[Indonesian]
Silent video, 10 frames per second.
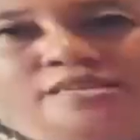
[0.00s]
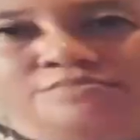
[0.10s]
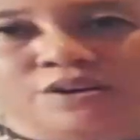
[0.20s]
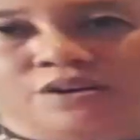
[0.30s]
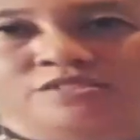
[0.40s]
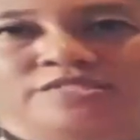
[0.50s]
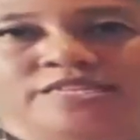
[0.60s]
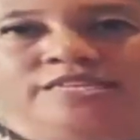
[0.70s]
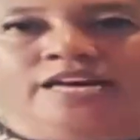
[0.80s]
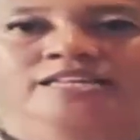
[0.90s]
Kirawa
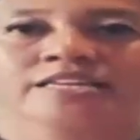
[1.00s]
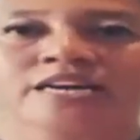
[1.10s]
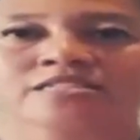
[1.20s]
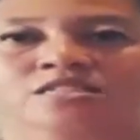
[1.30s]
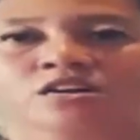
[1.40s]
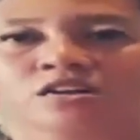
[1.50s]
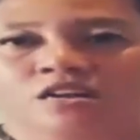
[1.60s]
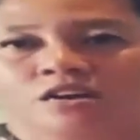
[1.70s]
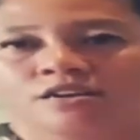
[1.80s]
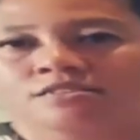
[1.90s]
Panggia juga memiliki
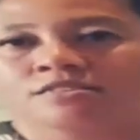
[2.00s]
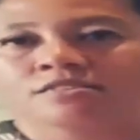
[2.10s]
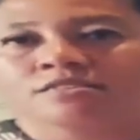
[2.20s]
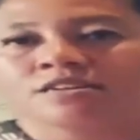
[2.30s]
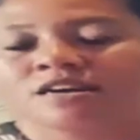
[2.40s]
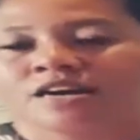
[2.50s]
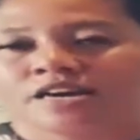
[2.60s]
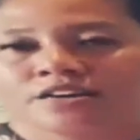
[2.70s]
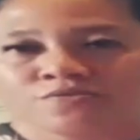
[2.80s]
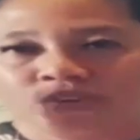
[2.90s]
pendapat serupa
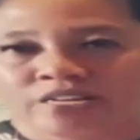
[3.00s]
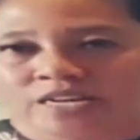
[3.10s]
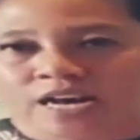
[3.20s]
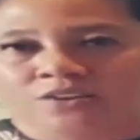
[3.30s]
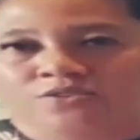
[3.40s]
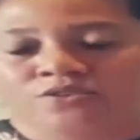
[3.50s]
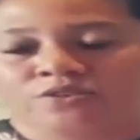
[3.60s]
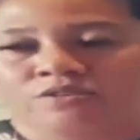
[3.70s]
tentang perseteruan